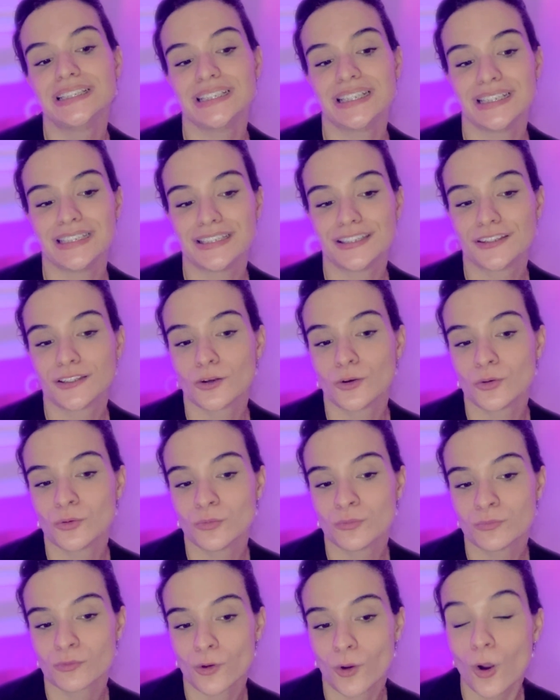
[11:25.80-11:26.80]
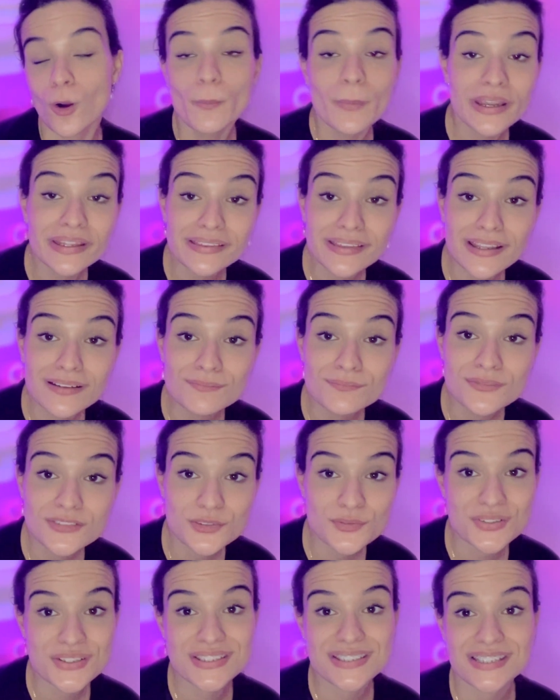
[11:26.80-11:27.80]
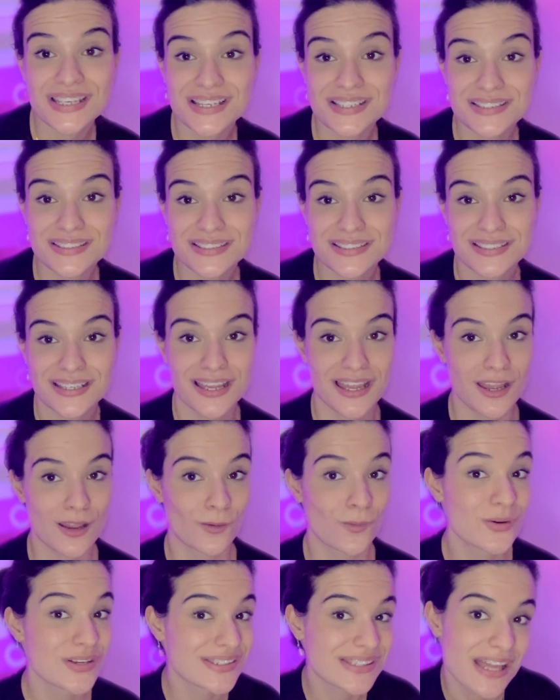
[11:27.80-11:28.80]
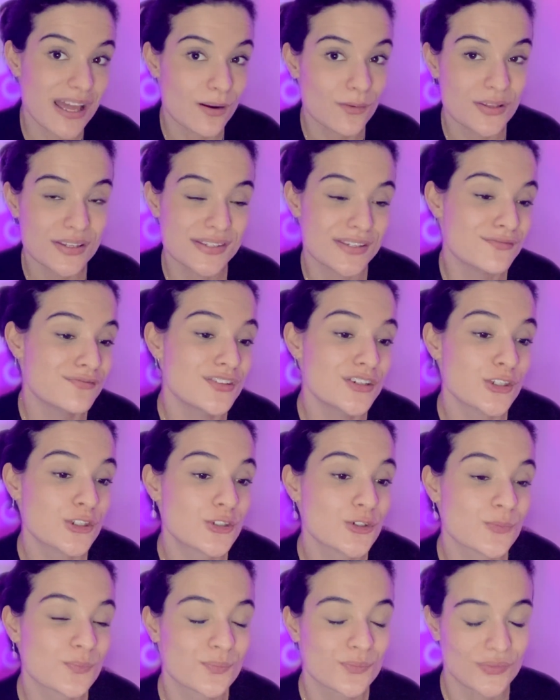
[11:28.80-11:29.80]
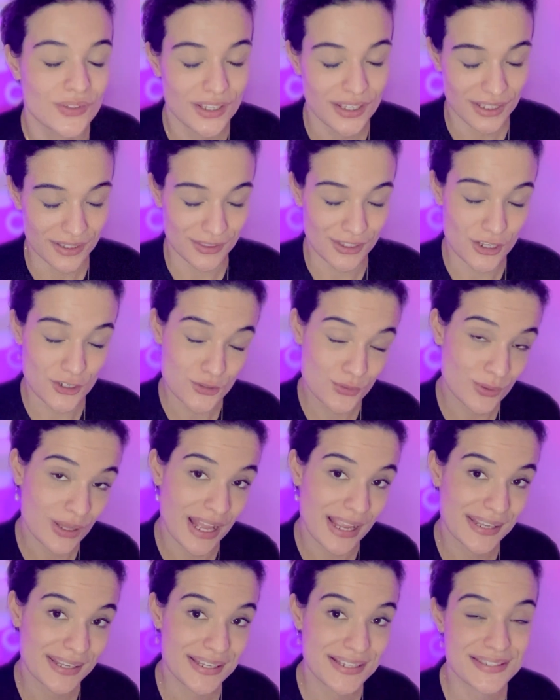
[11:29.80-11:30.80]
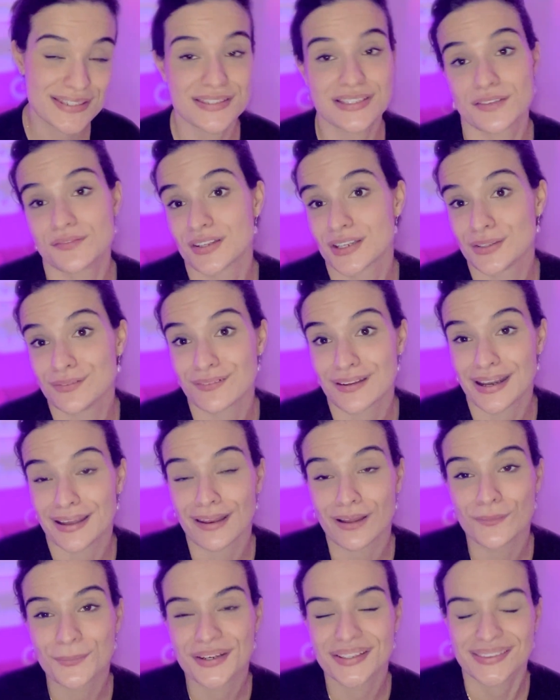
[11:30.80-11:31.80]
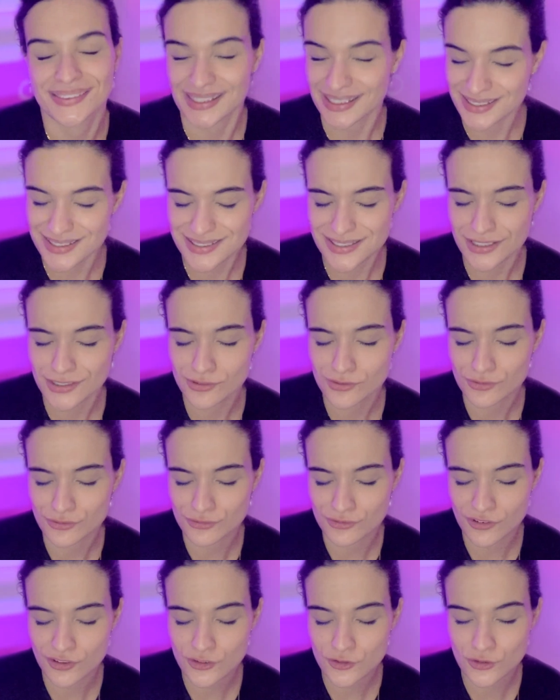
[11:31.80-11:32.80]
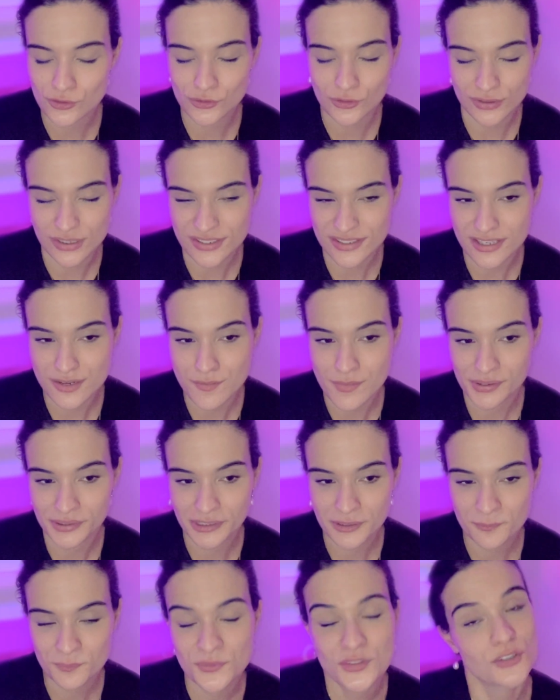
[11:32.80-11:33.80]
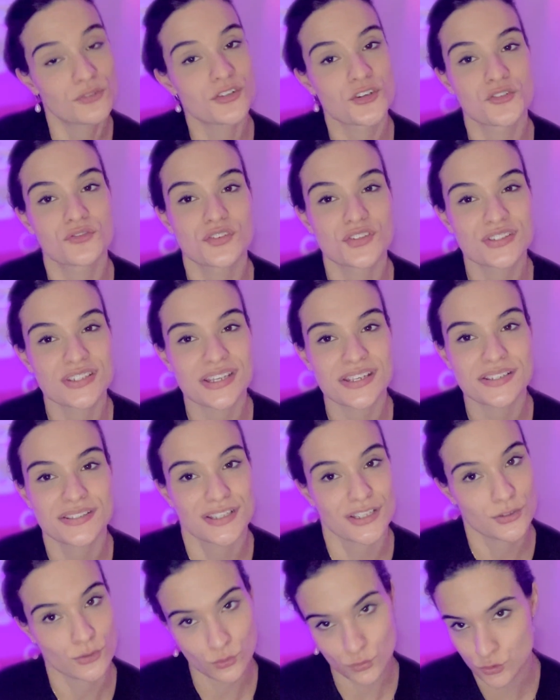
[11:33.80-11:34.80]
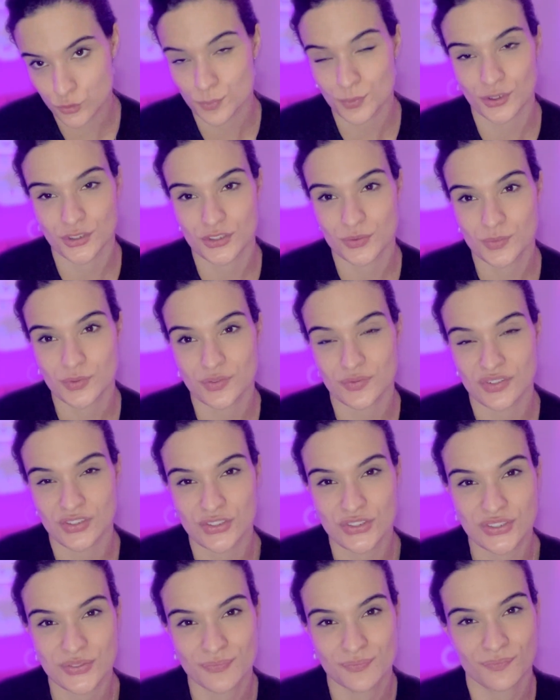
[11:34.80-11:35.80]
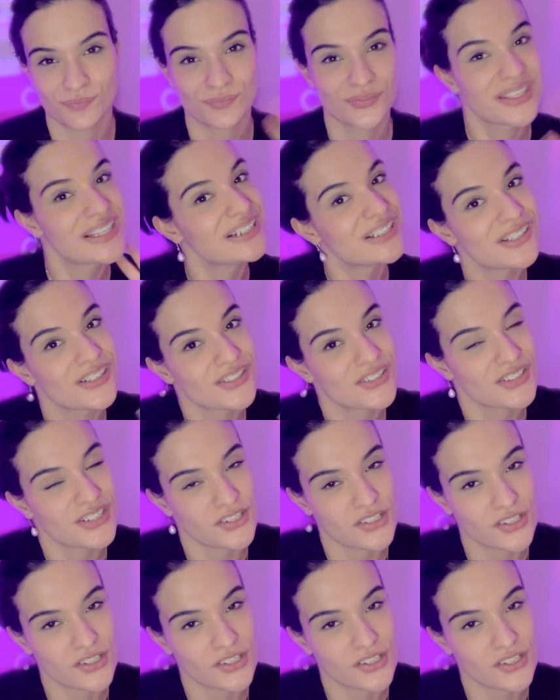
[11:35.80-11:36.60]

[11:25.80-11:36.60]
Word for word: Então, comentem se vocês gostaram desse vídeo, deixa o like, se inscreva aqui no canal que tá saindo vídeo toda semana e eu vejo vocês em todos os próximos vídeos. Tchau,